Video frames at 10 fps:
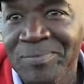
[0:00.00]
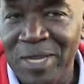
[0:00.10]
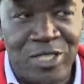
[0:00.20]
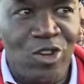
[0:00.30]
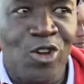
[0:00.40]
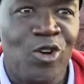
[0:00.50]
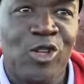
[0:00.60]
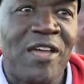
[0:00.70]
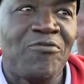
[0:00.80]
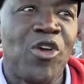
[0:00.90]
Parce qu'on
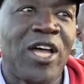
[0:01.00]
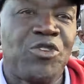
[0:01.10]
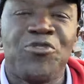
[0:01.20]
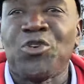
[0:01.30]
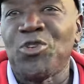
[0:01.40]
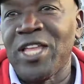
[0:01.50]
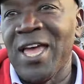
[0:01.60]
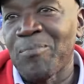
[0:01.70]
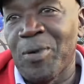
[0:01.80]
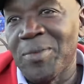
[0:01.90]
l'a vu en
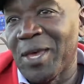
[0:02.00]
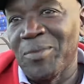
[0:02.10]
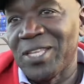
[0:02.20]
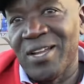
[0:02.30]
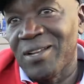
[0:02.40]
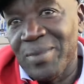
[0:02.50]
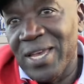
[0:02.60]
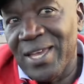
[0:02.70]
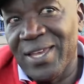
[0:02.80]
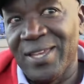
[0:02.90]
difficulté en première mi-temps,
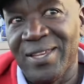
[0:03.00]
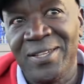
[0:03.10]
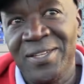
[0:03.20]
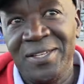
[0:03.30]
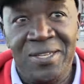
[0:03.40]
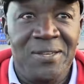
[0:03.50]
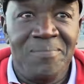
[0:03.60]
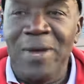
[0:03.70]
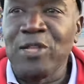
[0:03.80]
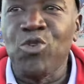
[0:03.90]
ben,
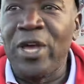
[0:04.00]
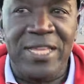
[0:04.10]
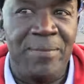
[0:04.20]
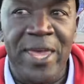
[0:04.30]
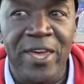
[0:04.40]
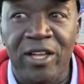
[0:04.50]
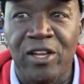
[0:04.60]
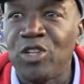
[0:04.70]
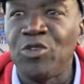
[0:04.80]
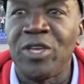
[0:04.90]
Madou était meilleur
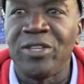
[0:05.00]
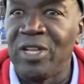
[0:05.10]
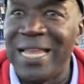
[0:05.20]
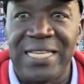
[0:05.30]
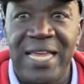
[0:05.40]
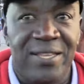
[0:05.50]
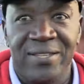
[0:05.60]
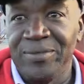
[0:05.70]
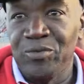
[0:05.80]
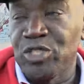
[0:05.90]
que lui de la
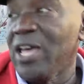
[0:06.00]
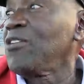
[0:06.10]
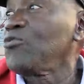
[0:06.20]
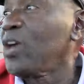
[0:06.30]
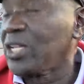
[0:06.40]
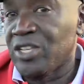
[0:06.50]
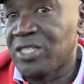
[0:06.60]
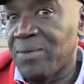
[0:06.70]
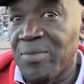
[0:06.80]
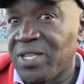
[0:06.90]
tête. Vous avez vu en
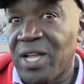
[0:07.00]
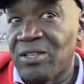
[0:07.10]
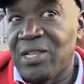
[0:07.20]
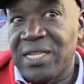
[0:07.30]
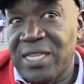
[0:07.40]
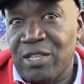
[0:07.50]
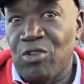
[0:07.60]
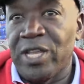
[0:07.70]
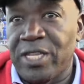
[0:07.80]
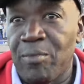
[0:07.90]
deuxième mi-temps de la tête,
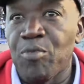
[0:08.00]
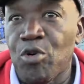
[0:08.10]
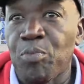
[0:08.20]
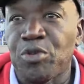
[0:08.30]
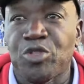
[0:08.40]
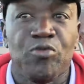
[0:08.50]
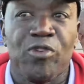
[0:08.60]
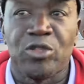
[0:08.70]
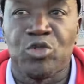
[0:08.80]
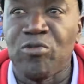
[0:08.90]
on était beaucoup plus
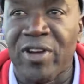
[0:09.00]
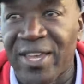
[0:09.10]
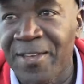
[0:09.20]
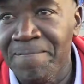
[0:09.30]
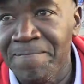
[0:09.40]
souverain.